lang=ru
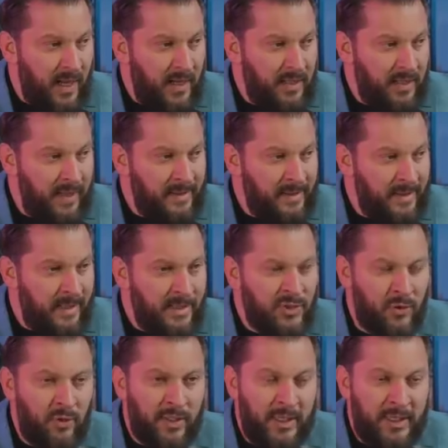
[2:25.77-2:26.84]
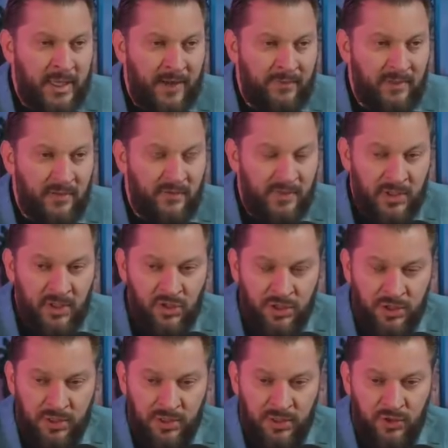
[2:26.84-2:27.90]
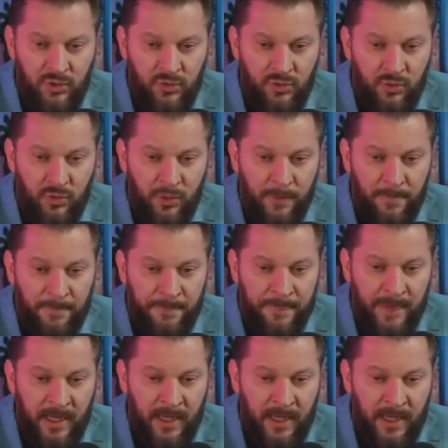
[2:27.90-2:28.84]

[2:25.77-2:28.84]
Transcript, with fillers: И это настолько явно выражено, что